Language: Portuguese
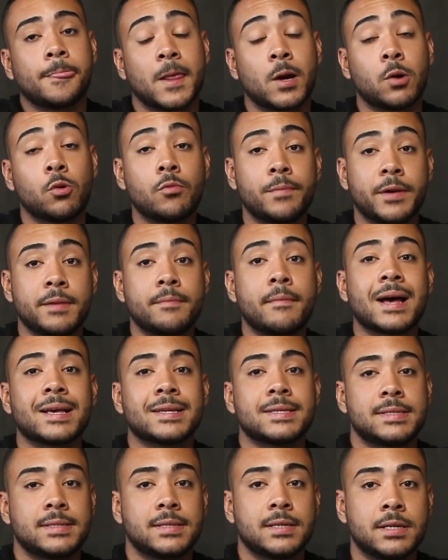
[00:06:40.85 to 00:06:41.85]
Eu comprei
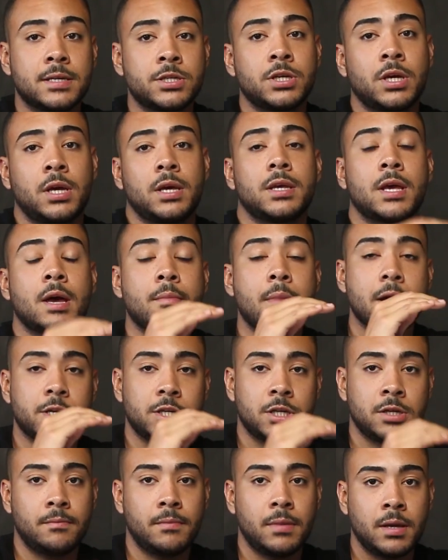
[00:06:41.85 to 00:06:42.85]
bastante e
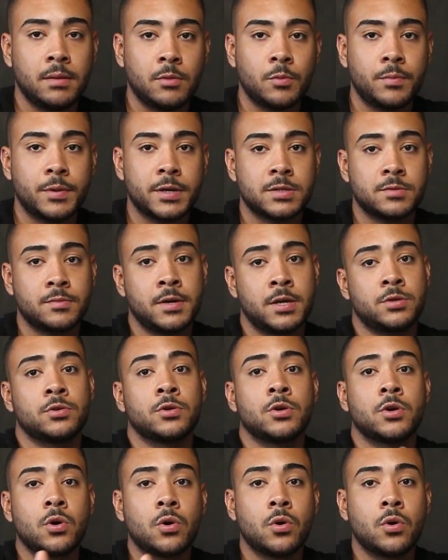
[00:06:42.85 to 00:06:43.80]
abaixei bem meu preço médio.